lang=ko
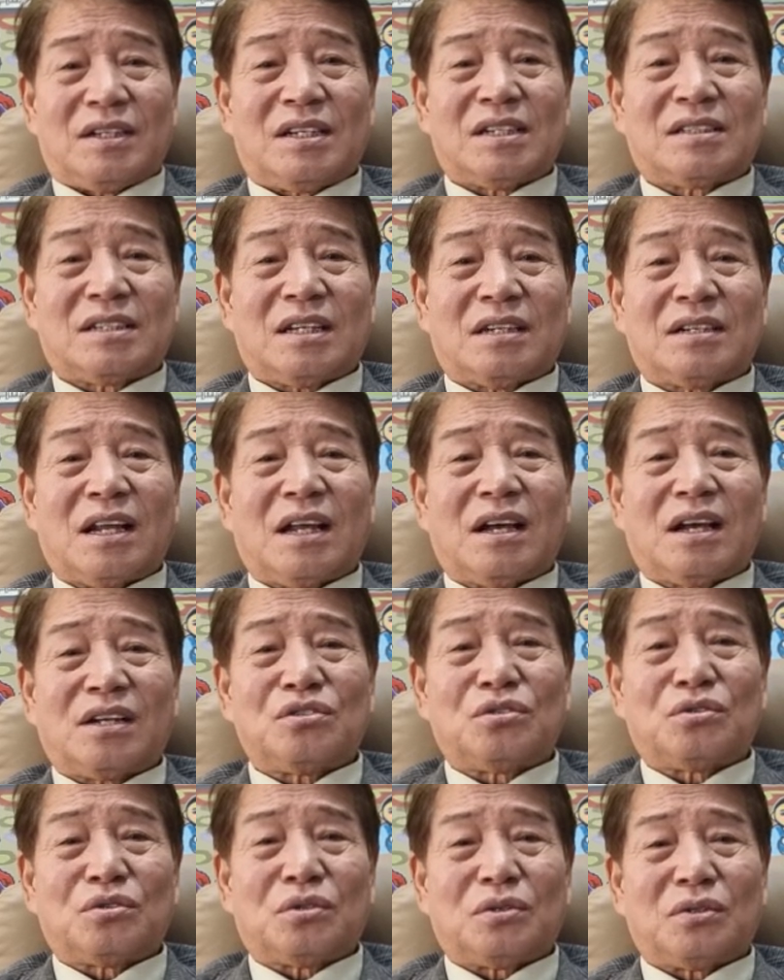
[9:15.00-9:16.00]
식사를
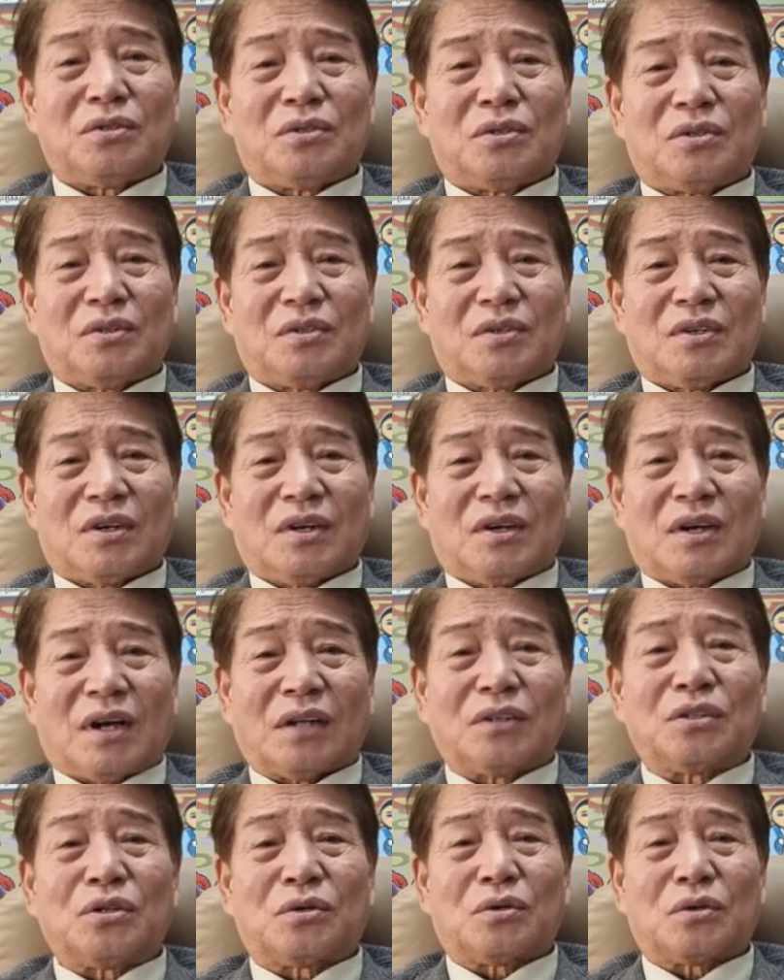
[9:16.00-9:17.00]
해가지고
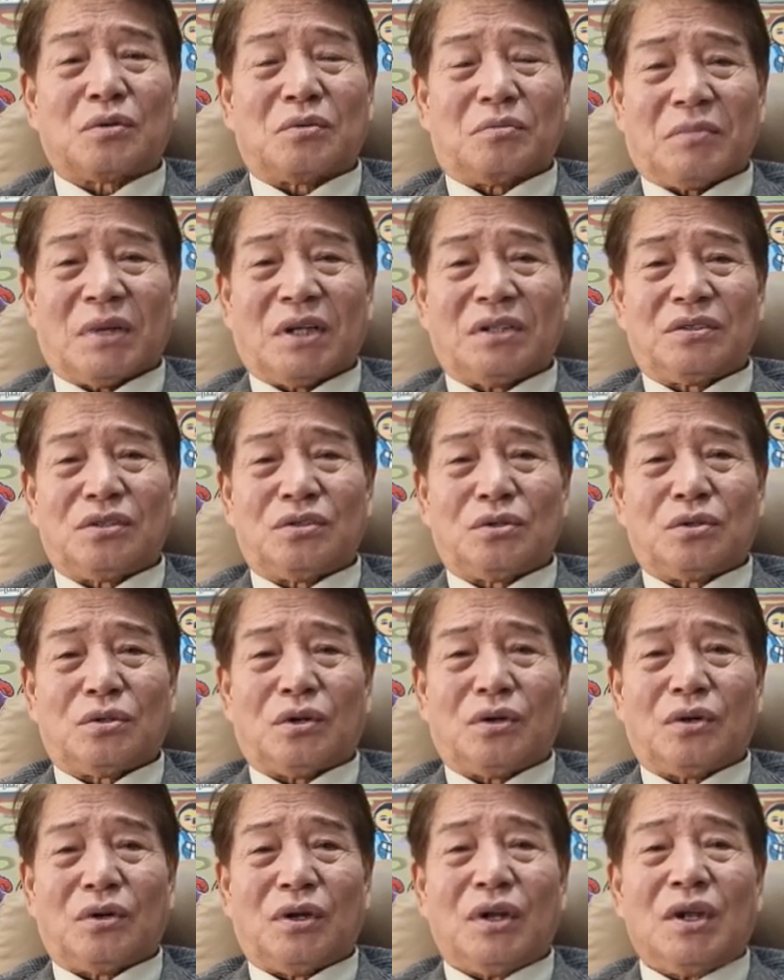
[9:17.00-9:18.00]
가도록
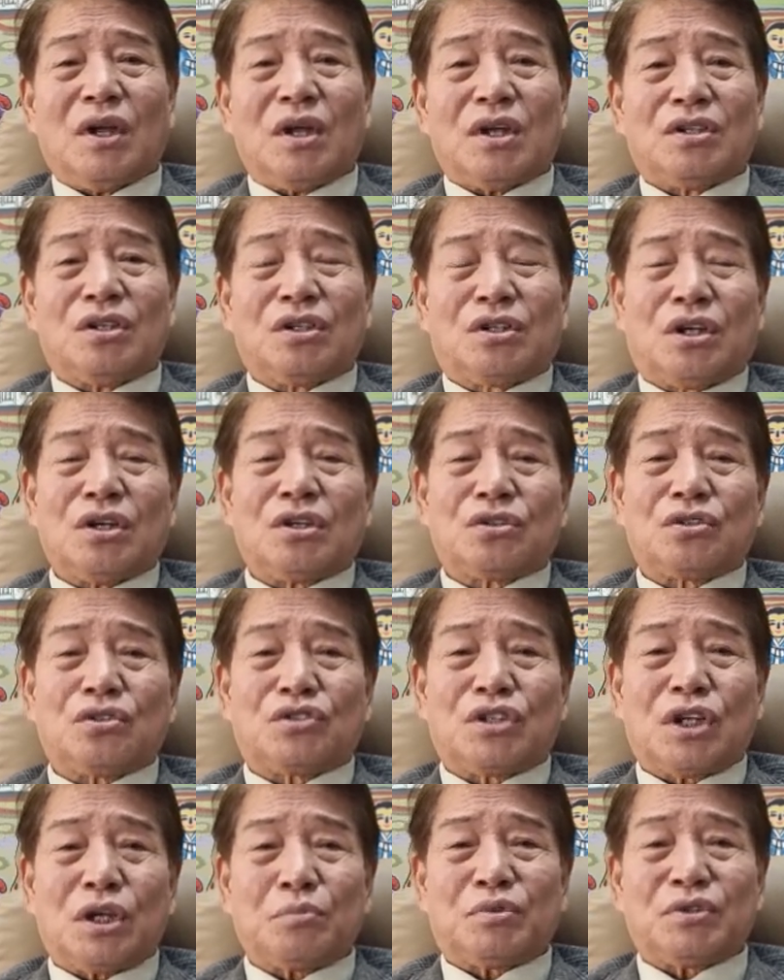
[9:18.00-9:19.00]
만들고 경주
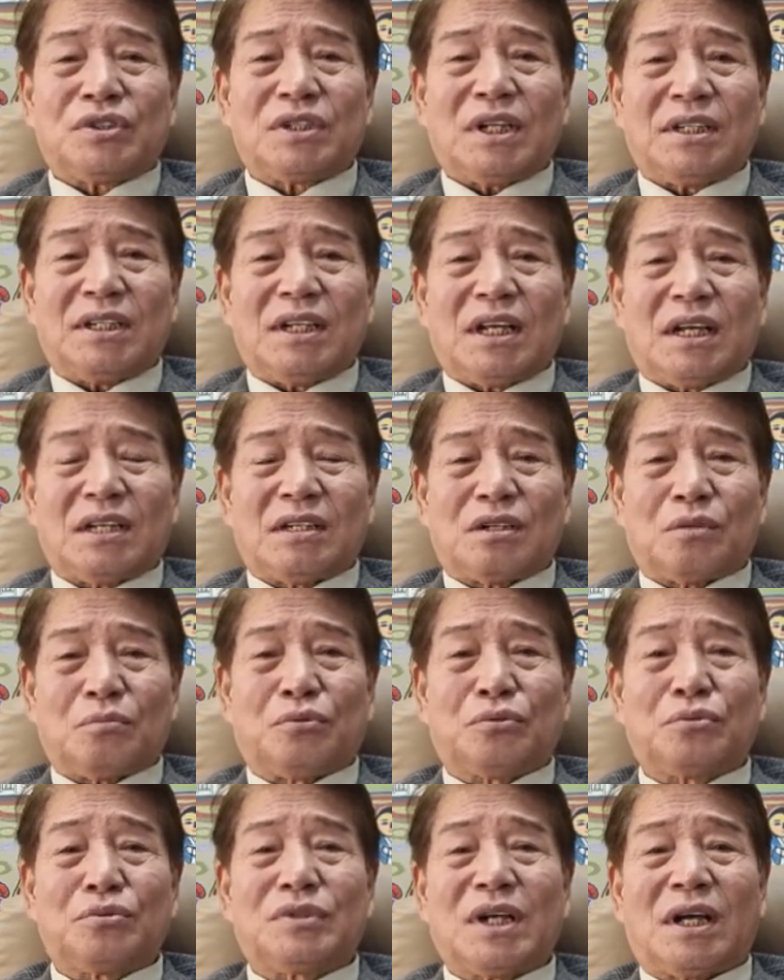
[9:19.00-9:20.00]
최부자 이야기는
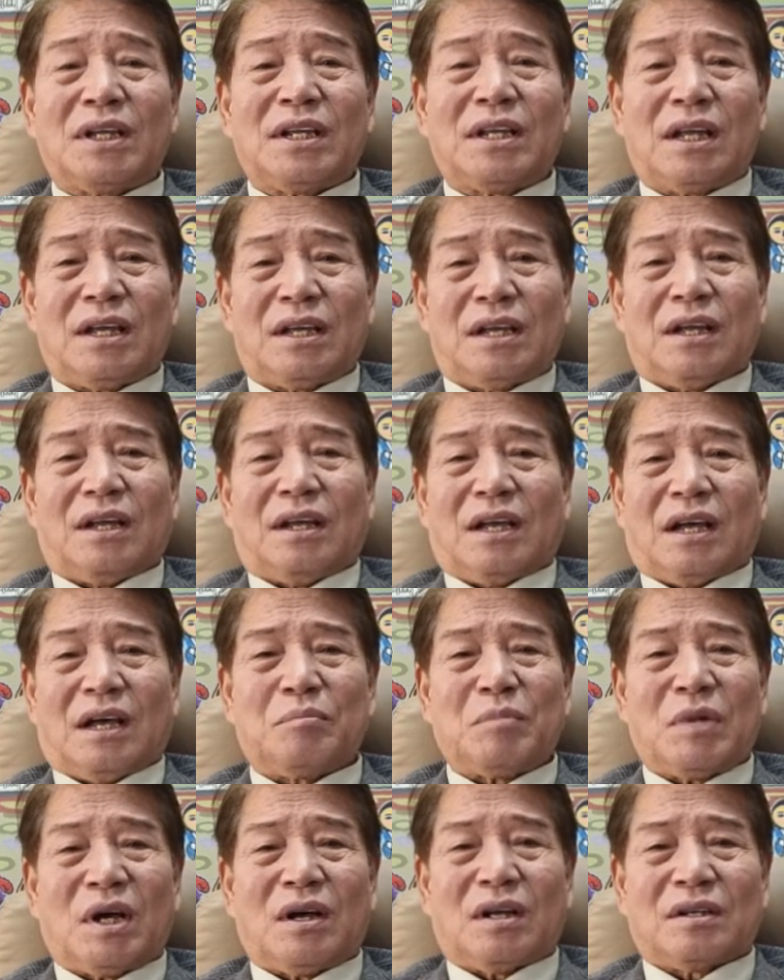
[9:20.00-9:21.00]
부자의
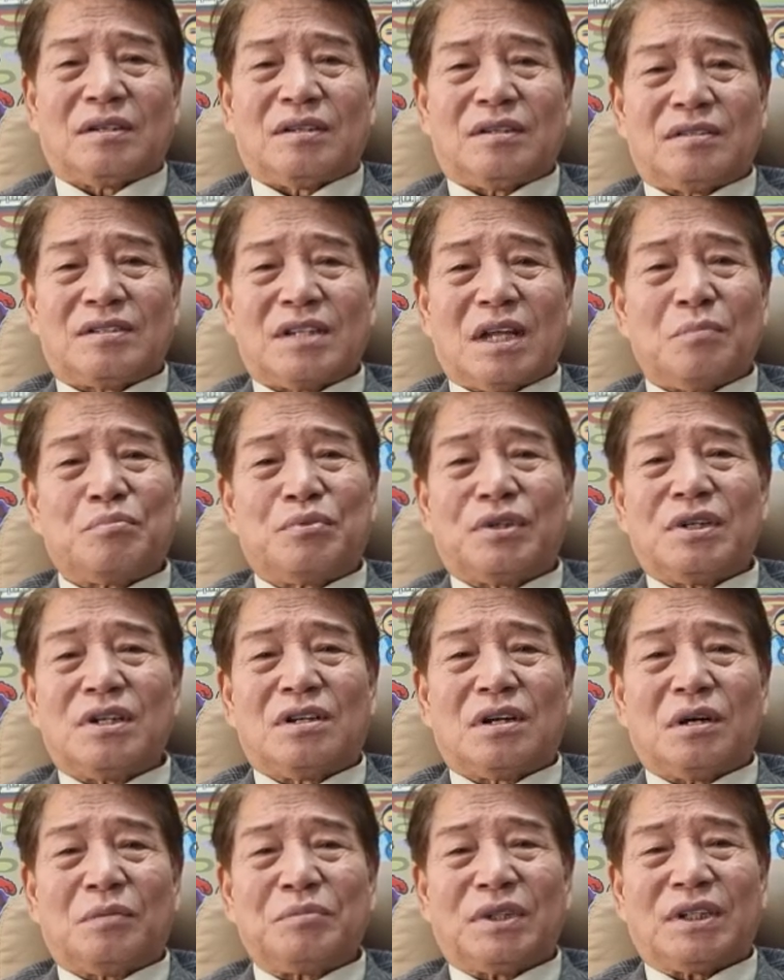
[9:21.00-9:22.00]
아마 그 샘플일
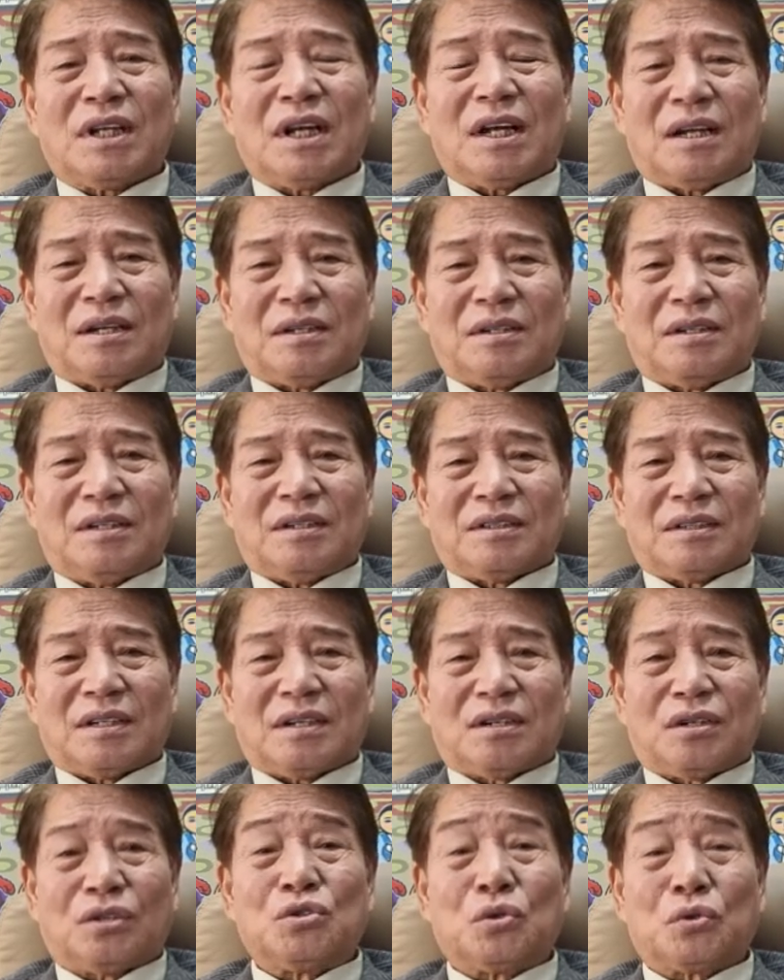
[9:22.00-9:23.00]
겁니다.
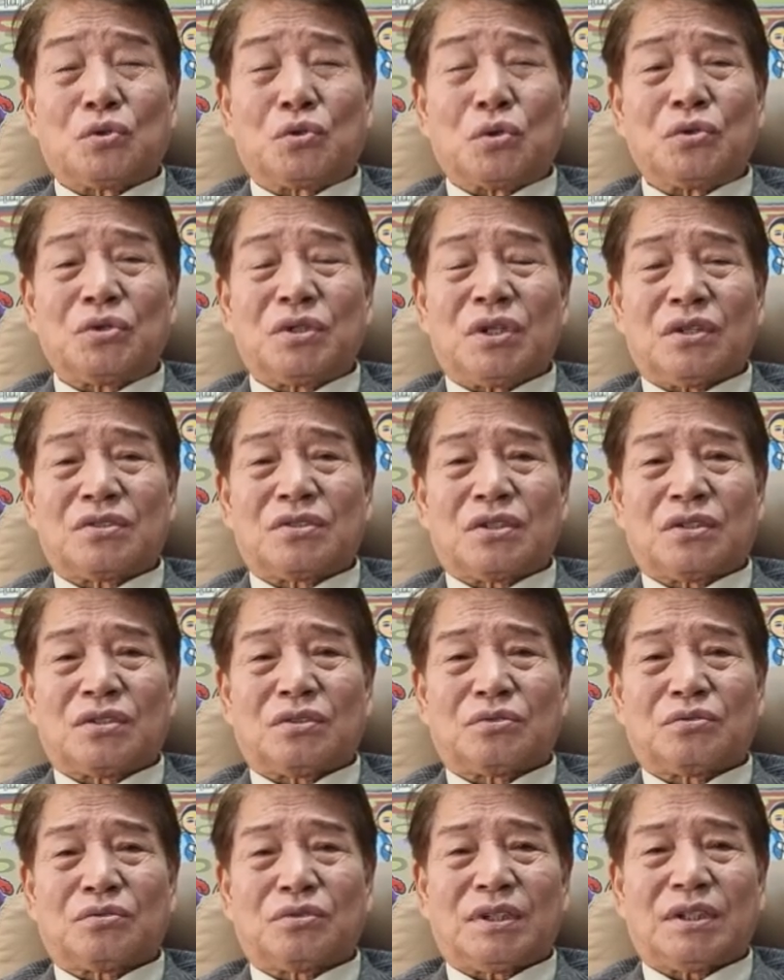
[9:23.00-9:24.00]
네, 그
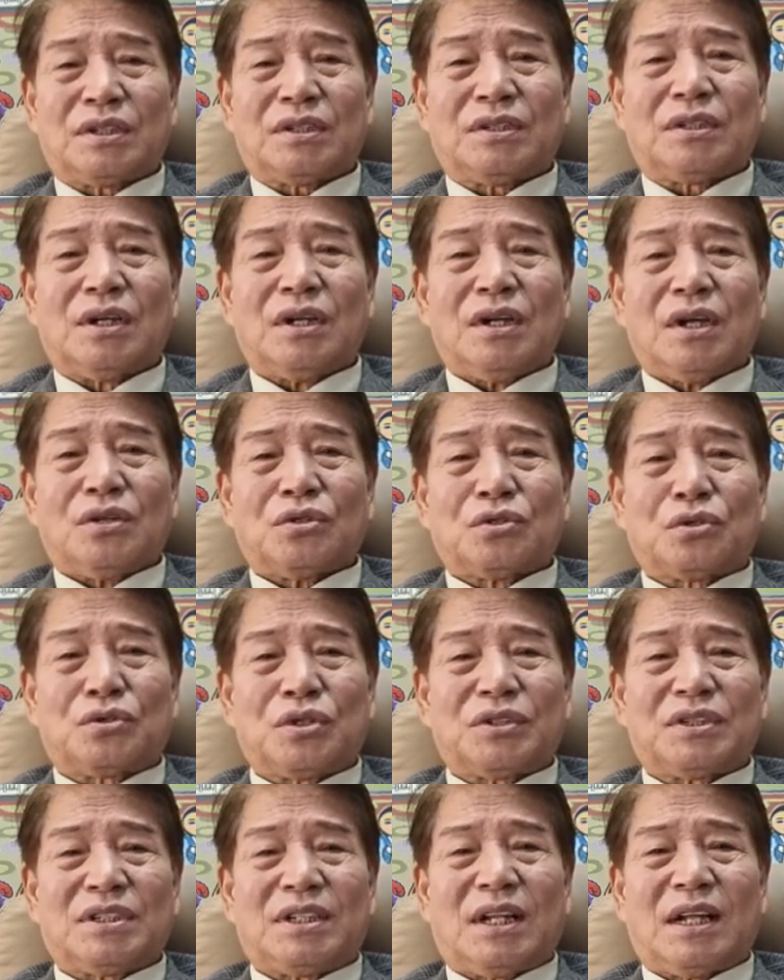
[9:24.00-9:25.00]
존경스러운 우리 그
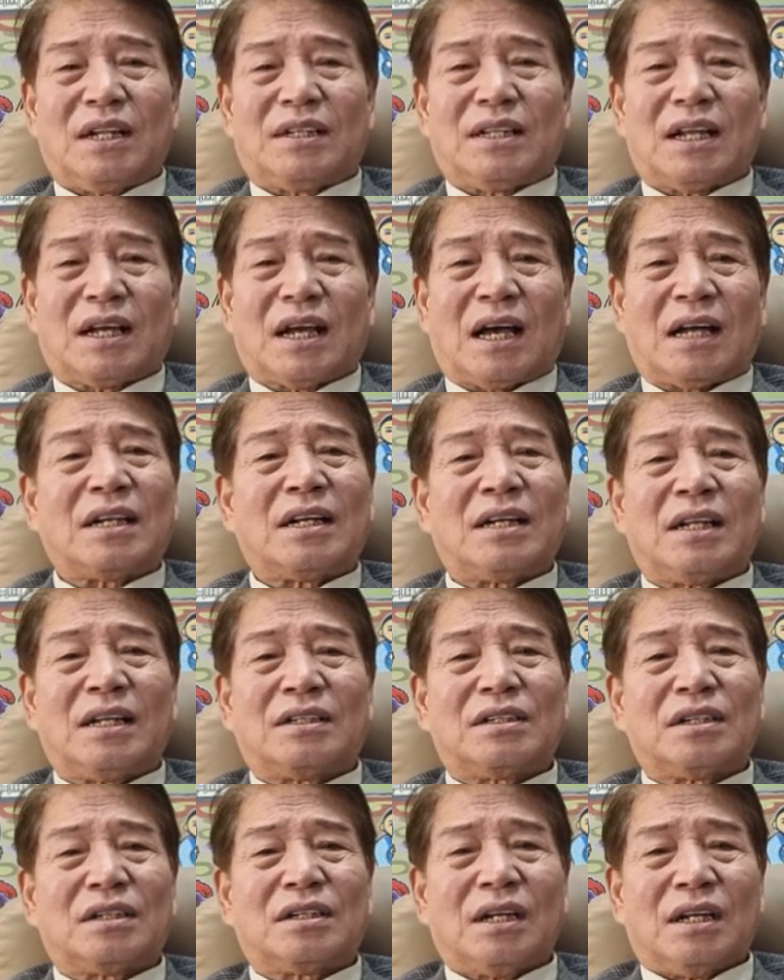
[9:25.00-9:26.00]
조선시대 때
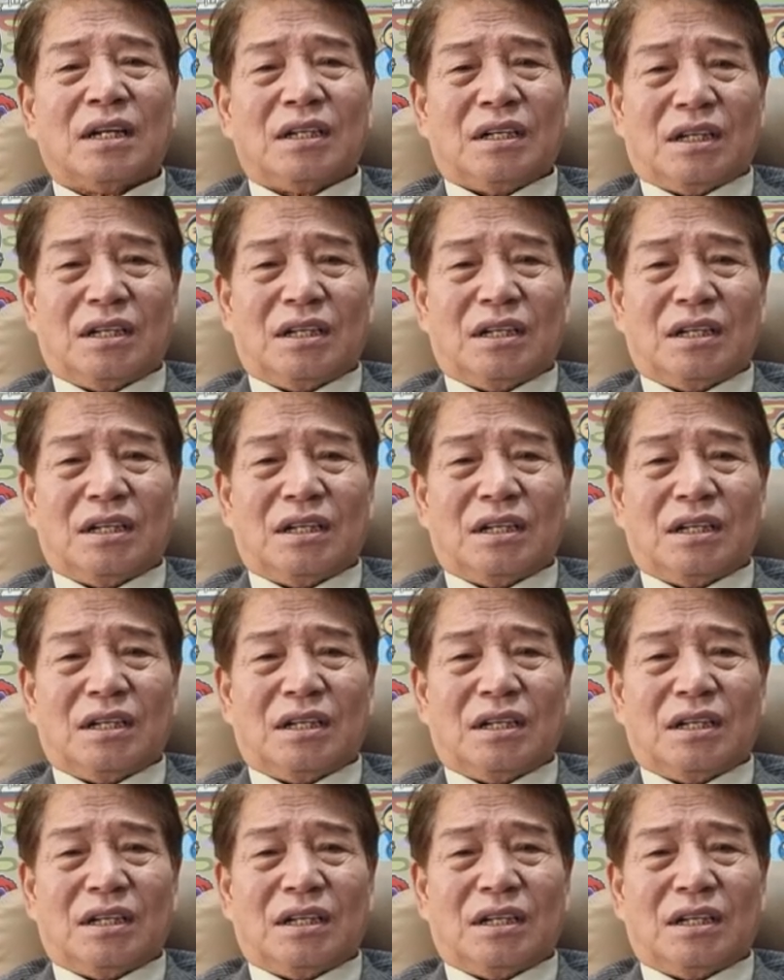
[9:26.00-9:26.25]
가난했던